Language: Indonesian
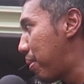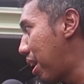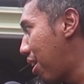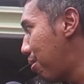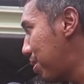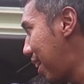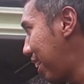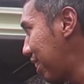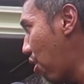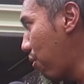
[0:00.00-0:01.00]
dimana kalau
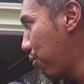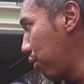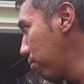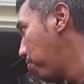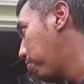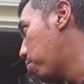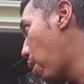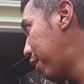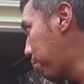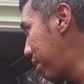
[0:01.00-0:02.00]
misalnya kita off-road,
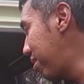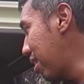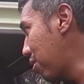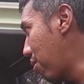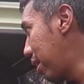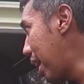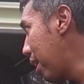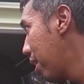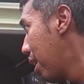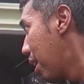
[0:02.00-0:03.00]
mau ekspedisi atau
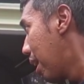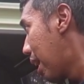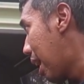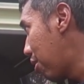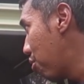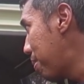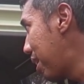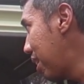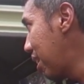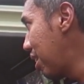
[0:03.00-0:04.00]
enggak, Kargo
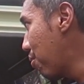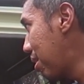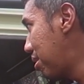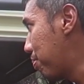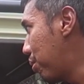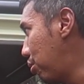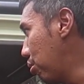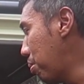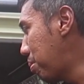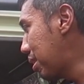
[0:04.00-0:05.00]
barrier ini wajib
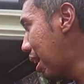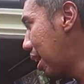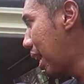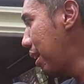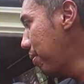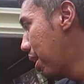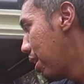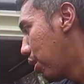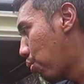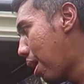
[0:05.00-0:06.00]
untuk memisahkan
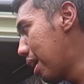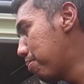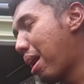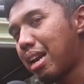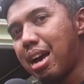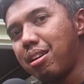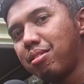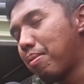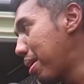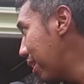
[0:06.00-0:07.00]
ruangan
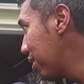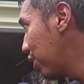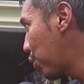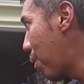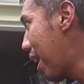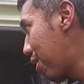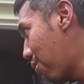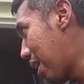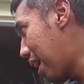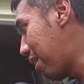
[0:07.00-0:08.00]
barang sama ruangan
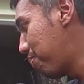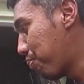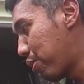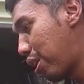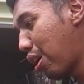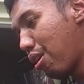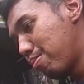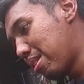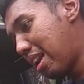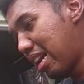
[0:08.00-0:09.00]
orang. Jadi
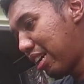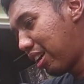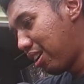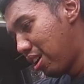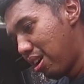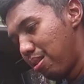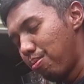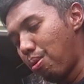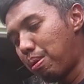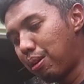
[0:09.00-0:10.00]
kalau misalnya lagi
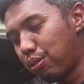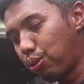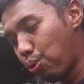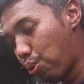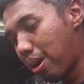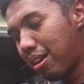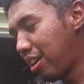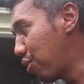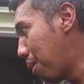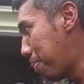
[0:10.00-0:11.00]
mobil turunan
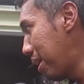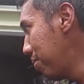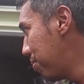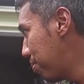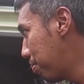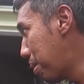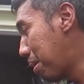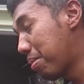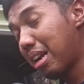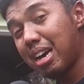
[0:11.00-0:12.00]
gitu apa,
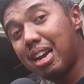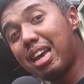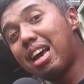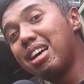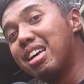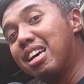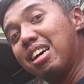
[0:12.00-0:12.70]
barang-barang nggak ada yang